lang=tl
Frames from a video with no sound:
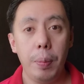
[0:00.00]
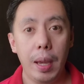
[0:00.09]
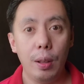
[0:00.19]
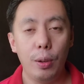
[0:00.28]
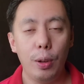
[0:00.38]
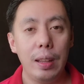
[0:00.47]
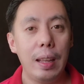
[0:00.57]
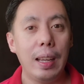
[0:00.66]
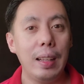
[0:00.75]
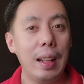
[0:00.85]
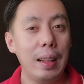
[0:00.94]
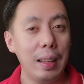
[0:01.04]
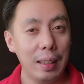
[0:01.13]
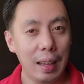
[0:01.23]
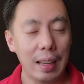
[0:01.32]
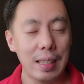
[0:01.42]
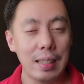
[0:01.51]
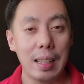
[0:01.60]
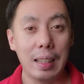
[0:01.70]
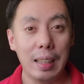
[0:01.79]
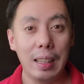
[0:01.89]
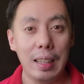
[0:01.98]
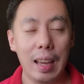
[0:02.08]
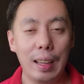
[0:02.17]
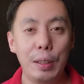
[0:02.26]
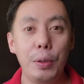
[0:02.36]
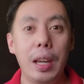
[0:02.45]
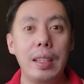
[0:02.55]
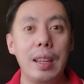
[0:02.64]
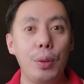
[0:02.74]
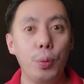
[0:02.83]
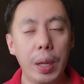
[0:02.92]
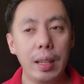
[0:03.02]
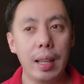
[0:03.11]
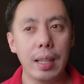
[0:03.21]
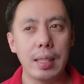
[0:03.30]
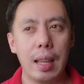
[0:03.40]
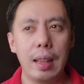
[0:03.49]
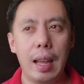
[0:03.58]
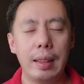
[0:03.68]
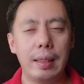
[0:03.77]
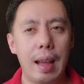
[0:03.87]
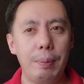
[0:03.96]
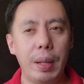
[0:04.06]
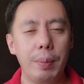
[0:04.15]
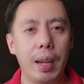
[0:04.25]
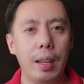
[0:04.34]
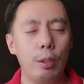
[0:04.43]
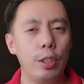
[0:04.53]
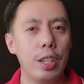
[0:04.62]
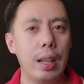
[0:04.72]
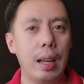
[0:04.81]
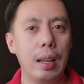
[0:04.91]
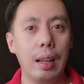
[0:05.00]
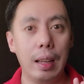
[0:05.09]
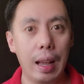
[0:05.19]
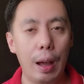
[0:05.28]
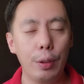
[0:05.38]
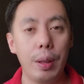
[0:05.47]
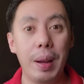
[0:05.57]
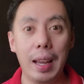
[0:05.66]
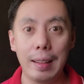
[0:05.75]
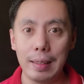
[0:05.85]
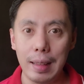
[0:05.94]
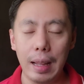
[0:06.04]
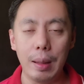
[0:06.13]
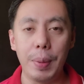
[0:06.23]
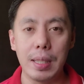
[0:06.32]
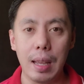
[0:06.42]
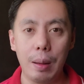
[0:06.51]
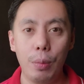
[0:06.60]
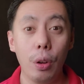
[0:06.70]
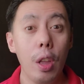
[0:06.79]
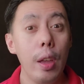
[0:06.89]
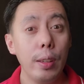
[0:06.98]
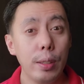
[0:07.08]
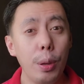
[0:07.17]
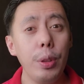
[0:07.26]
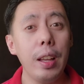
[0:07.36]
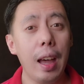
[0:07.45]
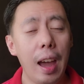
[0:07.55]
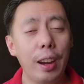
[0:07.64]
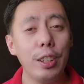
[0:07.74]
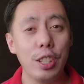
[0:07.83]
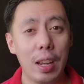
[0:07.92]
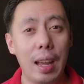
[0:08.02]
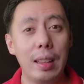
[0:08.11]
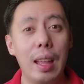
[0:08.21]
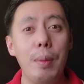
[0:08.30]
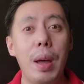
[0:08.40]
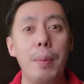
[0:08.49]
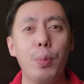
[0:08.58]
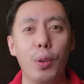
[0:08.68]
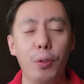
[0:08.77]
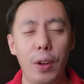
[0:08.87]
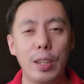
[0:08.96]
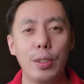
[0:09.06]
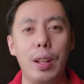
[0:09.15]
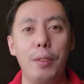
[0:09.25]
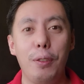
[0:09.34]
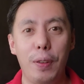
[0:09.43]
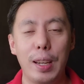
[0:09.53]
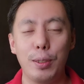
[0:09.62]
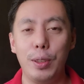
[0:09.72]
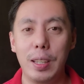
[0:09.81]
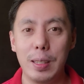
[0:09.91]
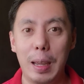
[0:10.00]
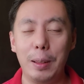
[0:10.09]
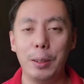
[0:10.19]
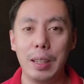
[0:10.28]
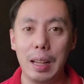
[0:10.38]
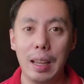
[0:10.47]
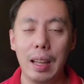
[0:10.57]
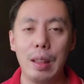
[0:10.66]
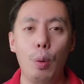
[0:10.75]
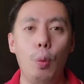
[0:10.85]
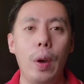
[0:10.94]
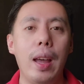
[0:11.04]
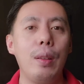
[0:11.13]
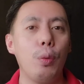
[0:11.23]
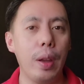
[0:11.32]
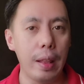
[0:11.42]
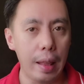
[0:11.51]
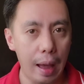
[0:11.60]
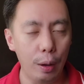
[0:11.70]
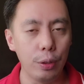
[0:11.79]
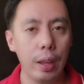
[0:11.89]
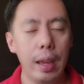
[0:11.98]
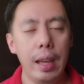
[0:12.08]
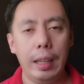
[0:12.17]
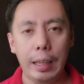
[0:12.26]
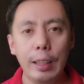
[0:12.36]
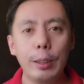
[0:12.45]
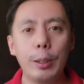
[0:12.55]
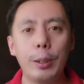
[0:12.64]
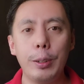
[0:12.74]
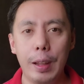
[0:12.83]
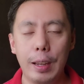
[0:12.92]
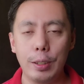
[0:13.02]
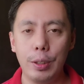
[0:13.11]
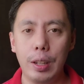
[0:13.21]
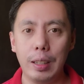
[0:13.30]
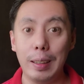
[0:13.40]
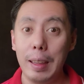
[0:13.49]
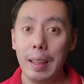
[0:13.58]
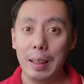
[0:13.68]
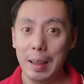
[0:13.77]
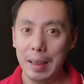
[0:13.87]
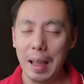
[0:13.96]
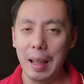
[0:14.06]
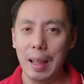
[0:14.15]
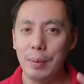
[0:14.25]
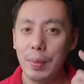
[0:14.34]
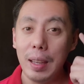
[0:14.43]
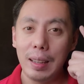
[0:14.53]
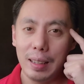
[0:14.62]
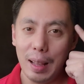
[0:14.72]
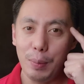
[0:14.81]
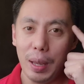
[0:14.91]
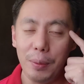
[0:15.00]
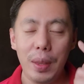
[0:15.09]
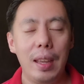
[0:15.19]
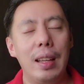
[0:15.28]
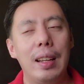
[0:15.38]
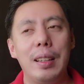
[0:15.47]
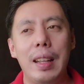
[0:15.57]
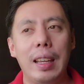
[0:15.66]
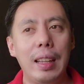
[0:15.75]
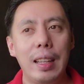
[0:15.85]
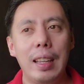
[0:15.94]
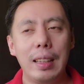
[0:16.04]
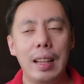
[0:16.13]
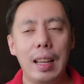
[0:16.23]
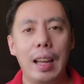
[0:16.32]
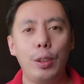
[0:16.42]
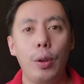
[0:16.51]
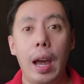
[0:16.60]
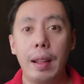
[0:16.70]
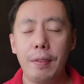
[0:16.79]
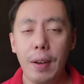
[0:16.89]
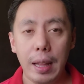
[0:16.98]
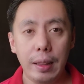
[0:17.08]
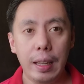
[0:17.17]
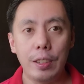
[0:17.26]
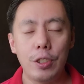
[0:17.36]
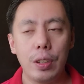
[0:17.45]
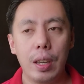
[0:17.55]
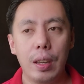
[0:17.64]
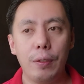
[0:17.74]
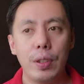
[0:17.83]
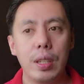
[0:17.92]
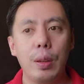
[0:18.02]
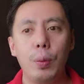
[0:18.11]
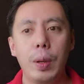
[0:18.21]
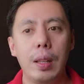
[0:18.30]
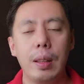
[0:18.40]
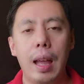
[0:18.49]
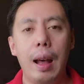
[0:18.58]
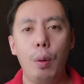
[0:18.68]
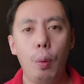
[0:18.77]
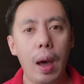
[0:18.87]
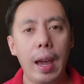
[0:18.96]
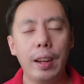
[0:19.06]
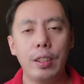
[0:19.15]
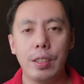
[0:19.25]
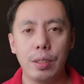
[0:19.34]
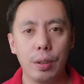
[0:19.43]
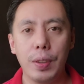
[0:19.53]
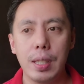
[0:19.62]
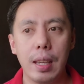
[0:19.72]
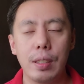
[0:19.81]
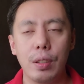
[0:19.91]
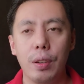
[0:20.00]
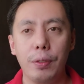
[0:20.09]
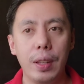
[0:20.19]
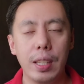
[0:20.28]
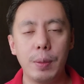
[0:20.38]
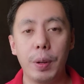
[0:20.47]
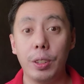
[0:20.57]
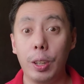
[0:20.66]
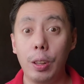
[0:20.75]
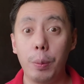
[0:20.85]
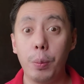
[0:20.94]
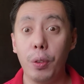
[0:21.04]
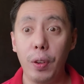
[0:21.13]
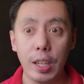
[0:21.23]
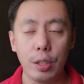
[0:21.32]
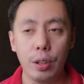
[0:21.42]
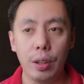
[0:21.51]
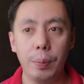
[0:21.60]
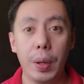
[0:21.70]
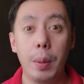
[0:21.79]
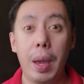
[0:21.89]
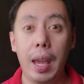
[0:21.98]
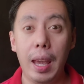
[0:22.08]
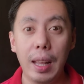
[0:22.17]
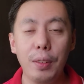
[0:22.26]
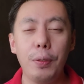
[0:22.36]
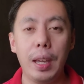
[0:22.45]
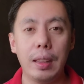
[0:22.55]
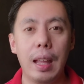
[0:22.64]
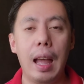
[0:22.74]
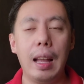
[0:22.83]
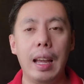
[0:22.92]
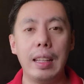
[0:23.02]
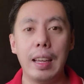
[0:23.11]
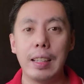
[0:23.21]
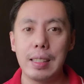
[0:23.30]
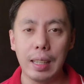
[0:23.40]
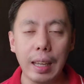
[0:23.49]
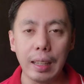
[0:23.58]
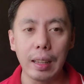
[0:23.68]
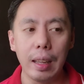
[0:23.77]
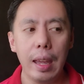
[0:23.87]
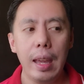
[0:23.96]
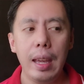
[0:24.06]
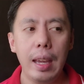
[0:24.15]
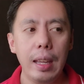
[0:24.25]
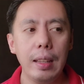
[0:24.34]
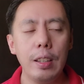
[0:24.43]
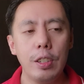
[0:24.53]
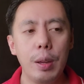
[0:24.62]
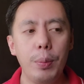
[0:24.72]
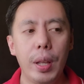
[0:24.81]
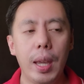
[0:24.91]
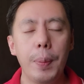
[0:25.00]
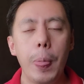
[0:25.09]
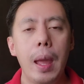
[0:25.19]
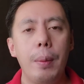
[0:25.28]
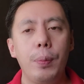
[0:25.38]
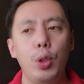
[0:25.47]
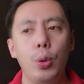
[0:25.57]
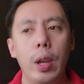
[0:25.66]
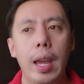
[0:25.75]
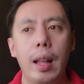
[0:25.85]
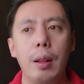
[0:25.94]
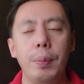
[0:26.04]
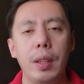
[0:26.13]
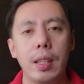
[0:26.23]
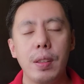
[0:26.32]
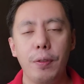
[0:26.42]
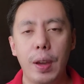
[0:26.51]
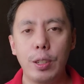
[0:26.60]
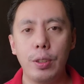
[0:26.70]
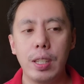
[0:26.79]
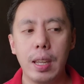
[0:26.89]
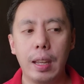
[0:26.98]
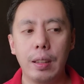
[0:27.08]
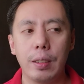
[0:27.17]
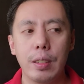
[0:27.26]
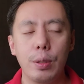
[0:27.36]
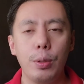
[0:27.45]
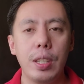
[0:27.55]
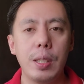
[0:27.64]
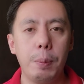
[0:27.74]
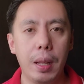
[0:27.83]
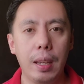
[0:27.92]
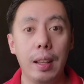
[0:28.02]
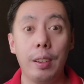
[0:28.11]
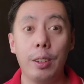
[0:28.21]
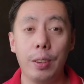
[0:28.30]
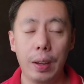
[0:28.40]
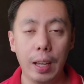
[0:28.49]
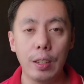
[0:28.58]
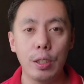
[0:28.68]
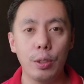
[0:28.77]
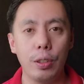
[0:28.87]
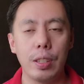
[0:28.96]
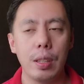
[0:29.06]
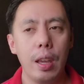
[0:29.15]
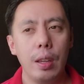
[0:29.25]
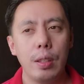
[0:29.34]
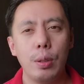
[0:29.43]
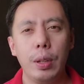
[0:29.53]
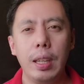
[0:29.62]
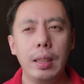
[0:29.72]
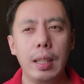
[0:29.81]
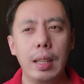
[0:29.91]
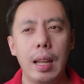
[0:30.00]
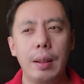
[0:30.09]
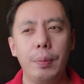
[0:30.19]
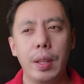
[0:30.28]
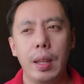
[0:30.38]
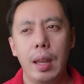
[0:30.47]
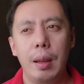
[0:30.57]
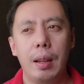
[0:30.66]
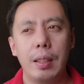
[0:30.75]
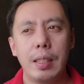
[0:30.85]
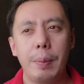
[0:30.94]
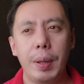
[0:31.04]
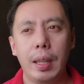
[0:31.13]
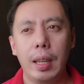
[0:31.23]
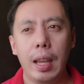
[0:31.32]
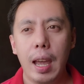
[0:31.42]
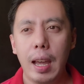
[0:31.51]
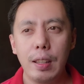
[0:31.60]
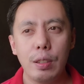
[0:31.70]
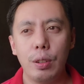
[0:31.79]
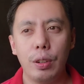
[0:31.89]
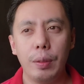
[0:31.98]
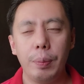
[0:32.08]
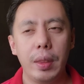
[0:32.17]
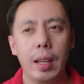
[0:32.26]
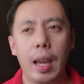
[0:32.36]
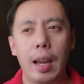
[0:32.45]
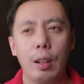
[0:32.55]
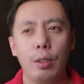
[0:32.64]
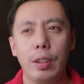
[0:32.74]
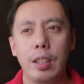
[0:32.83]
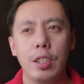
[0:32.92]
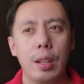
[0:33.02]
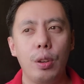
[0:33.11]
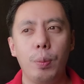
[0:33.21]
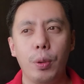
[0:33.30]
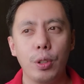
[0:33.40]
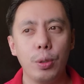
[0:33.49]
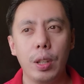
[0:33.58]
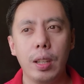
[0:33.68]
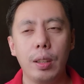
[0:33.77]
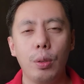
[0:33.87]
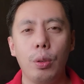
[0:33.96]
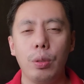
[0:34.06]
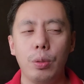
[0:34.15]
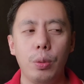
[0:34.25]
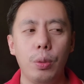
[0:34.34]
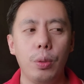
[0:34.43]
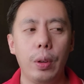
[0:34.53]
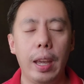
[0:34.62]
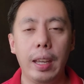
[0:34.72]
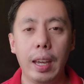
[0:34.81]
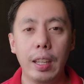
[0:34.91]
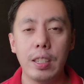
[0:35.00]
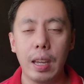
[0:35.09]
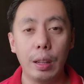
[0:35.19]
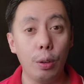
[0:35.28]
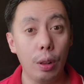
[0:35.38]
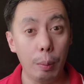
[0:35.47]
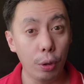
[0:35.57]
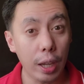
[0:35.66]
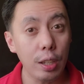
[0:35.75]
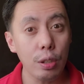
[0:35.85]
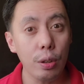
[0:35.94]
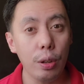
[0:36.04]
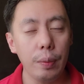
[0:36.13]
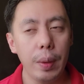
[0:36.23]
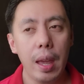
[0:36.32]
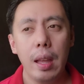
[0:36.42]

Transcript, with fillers: pero nakita din niya sa sarili niya yung kanyang weakness na dapat magkaroon siya ng gown na maganda na pasabok. So nag-hire siya ng mga professional fashion designer talaga na well-renowned internationally. Kaya nga, grabe, uh, nakita niya talaga yung advantage if she will acquire the services of this particular profession para ma-elevate ang kanyang skill. And syempre, to help these fashion designers to display their creations. So, hindi lang uh, sa pagiging hands-on, nagkakaroon din siya ng opportunity to, to engage in collaboration,